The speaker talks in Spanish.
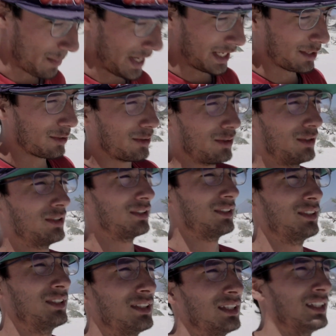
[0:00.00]
bello
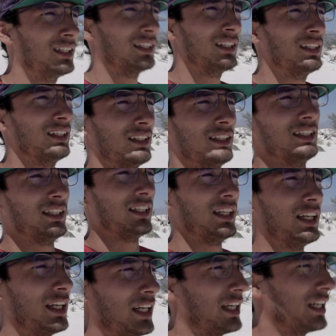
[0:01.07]

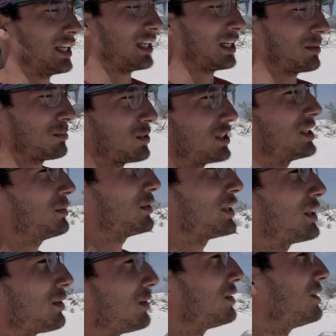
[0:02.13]
y pues sí
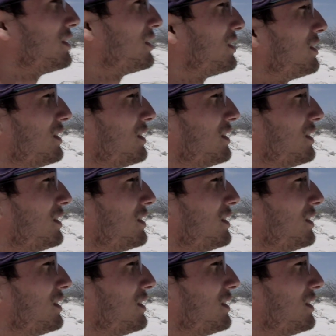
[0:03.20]
bonito.